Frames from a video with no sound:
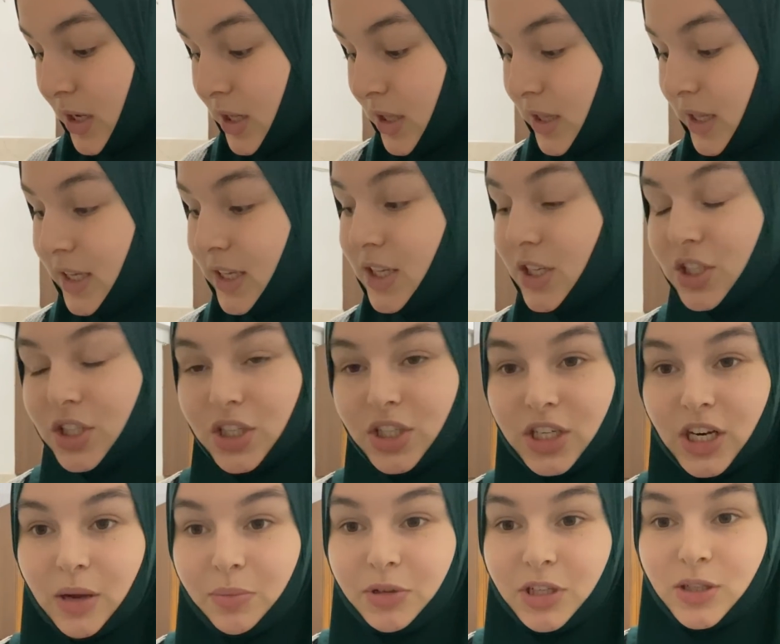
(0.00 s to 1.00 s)
такие же
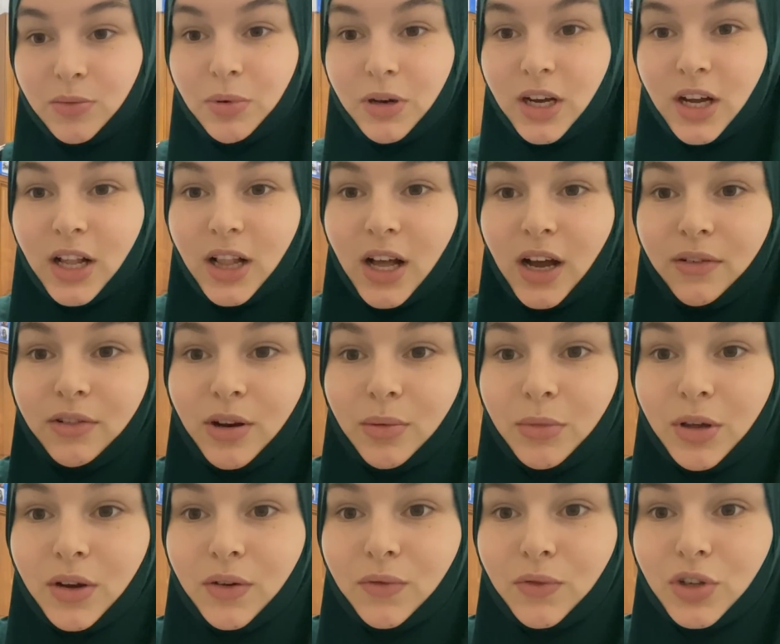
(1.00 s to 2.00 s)
шапки с
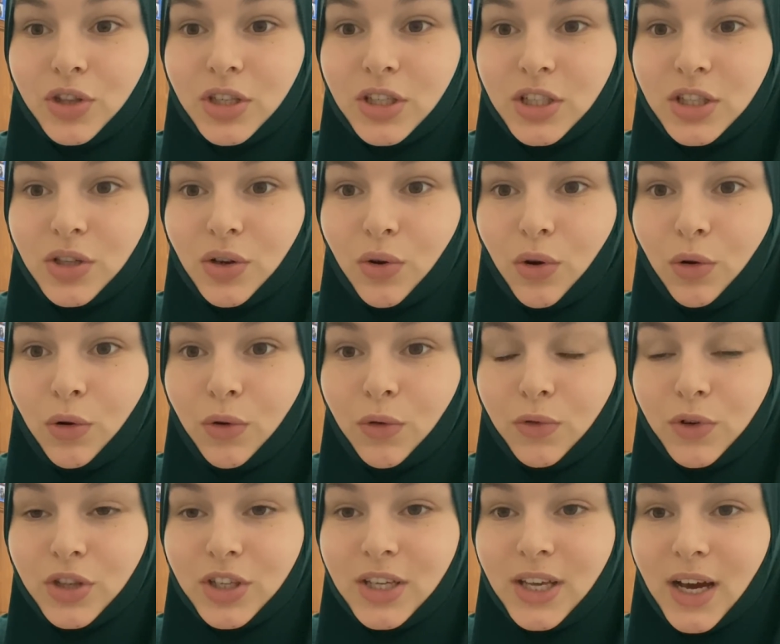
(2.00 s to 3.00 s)
бакалаврами, вот из такого
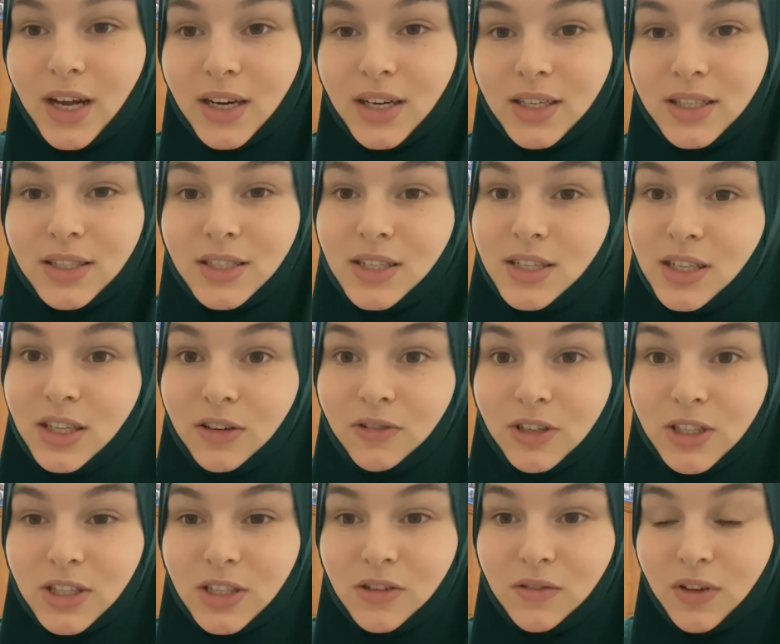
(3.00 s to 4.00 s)
вот
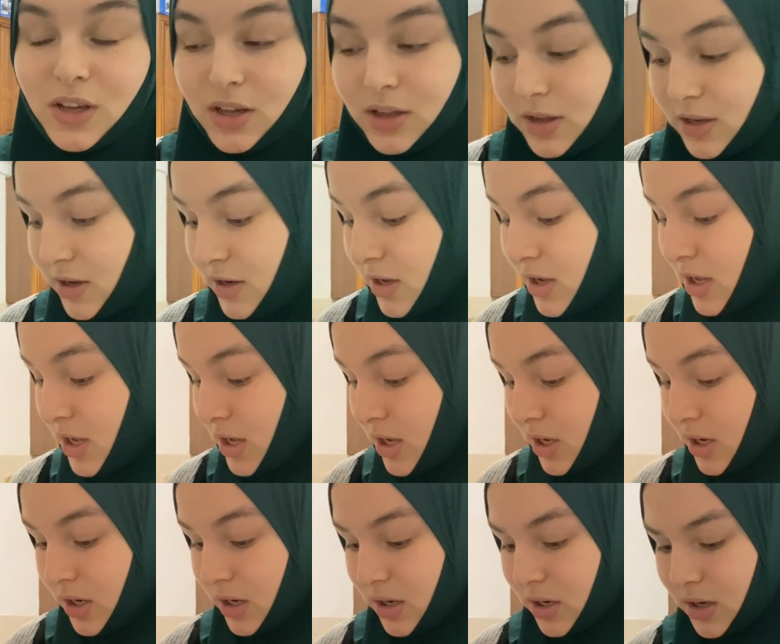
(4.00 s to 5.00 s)
ярко-синего цвета.
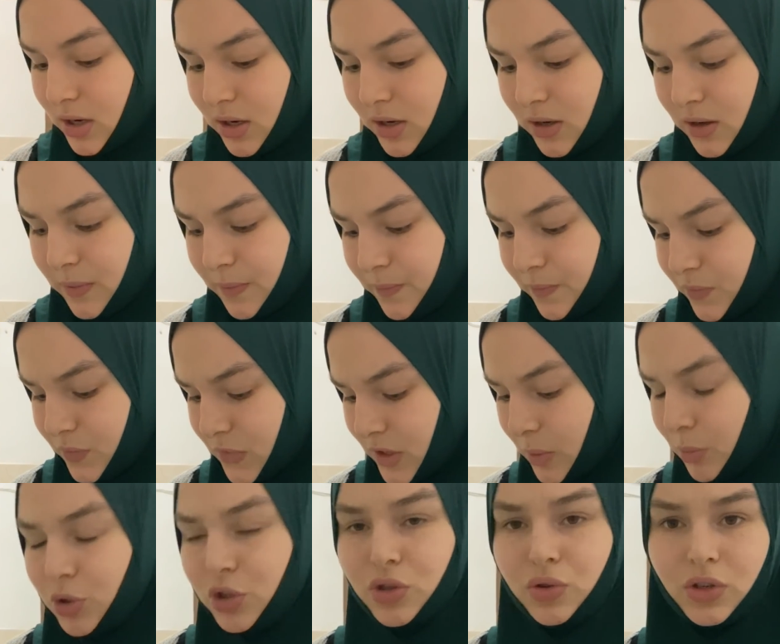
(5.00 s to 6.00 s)
А,
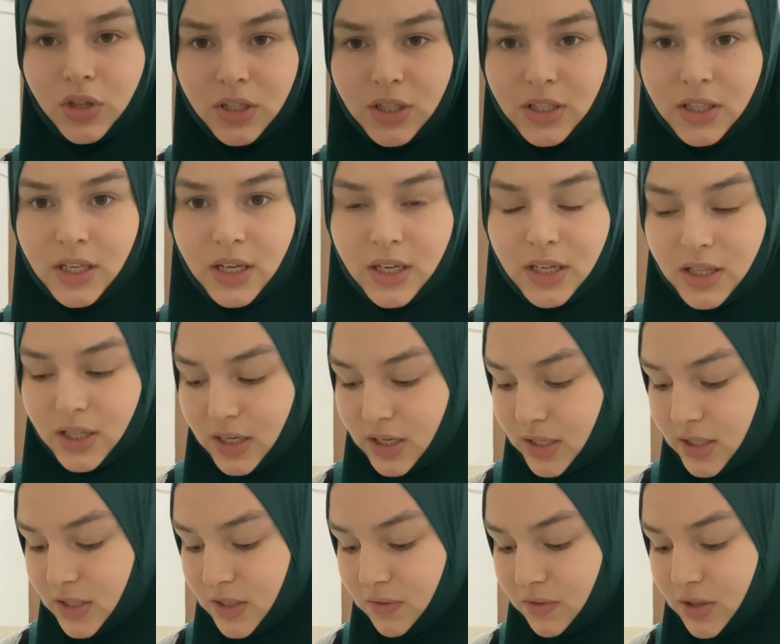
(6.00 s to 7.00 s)
там еще есть
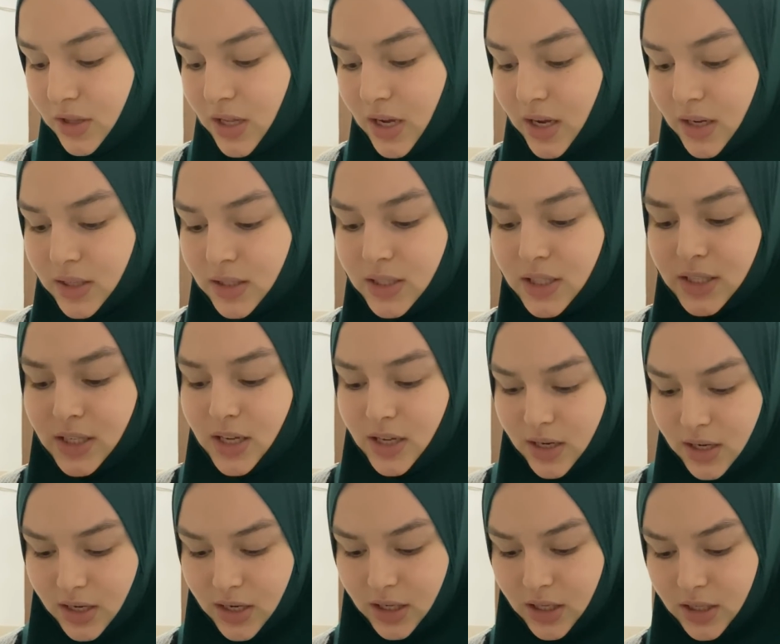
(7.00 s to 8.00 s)
некоторые цвета
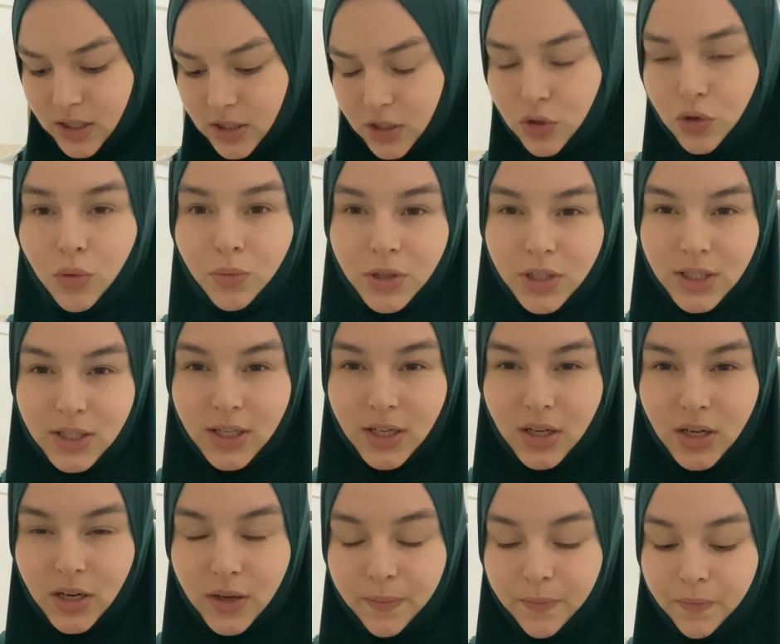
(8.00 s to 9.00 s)
серые, есть
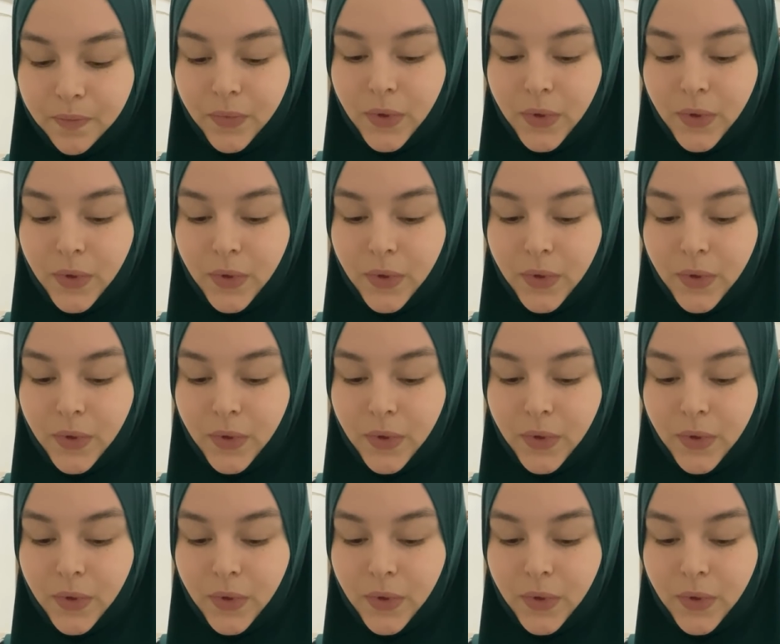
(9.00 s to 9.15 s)
темно-серые.